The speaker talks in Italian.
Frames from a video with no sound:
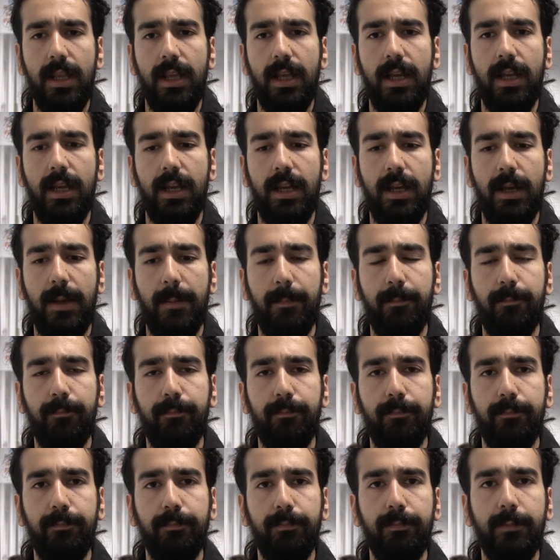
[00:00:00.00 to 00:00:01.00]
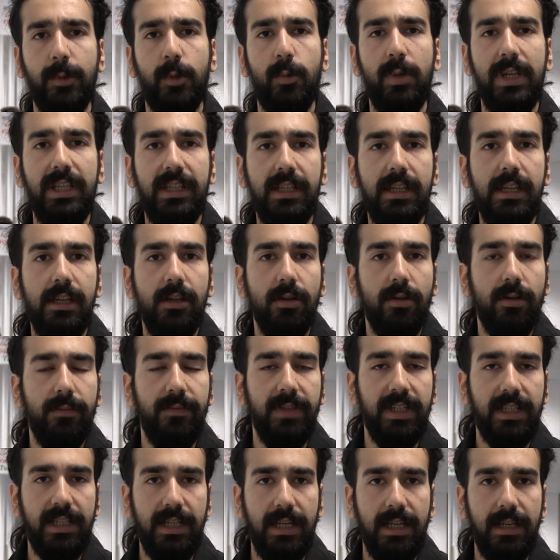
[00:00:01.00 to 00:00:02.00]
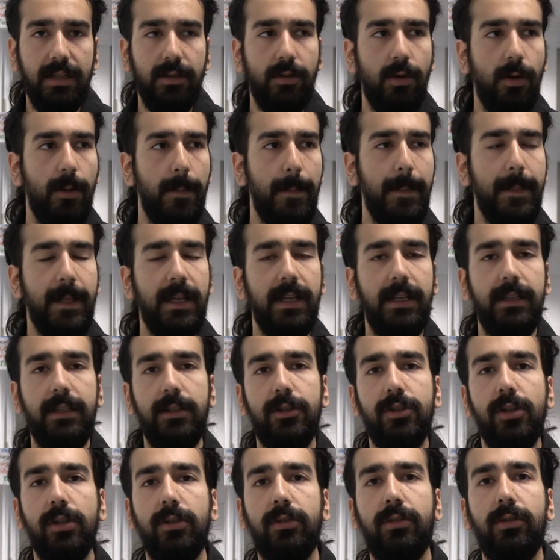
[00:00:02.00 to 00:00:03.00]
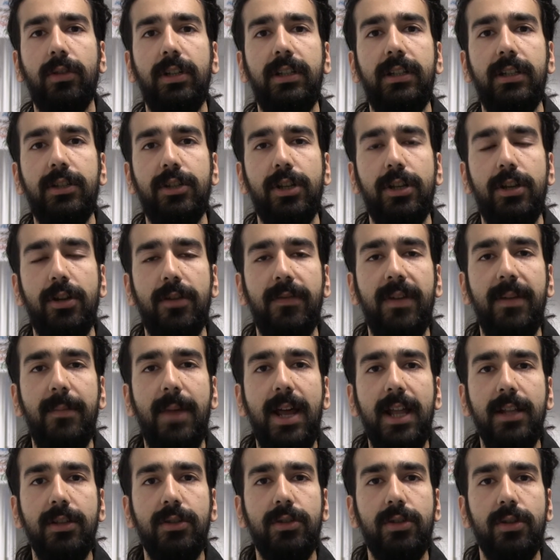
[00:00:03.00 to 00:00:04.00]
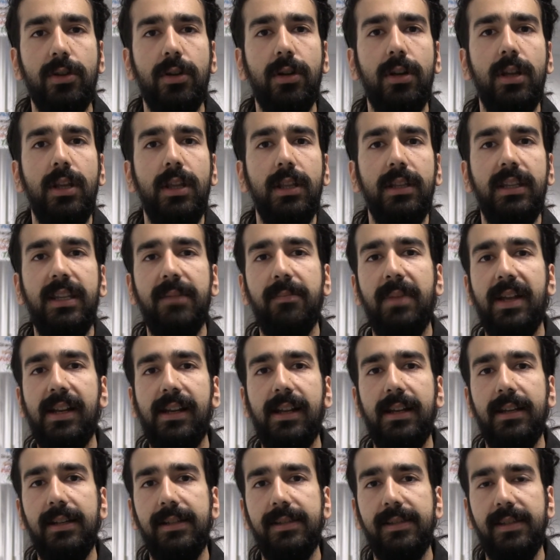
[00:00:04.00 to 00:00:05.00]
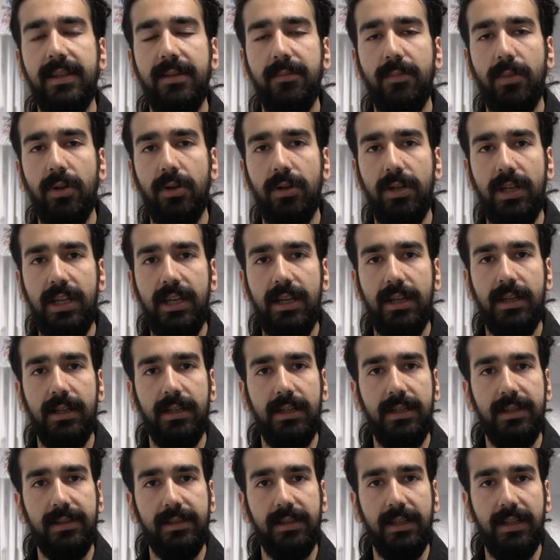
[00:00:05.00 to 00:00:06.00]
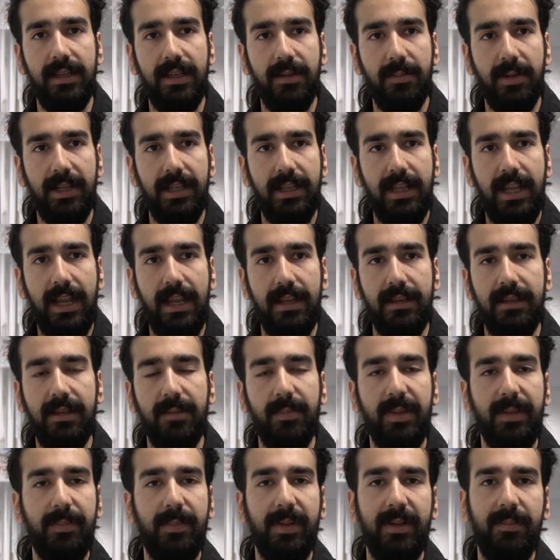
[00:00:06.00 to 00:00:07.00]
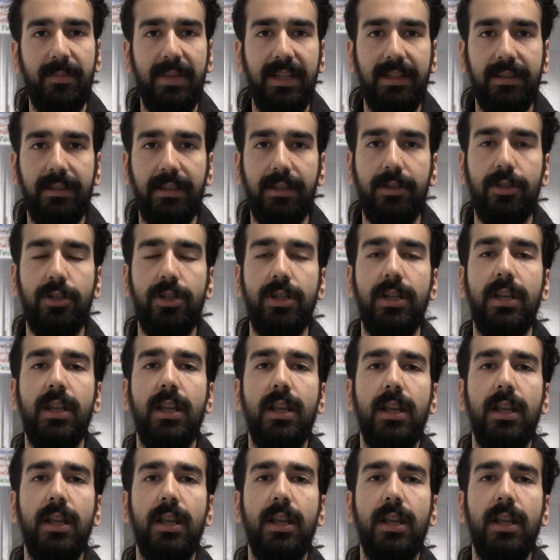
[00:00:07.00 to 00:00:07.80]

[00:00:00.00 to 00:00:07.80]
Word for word: Um, quindi io vi chiedo il 18 e il 19 maggio di barrare il simbolo link liste indipendenti per permetterci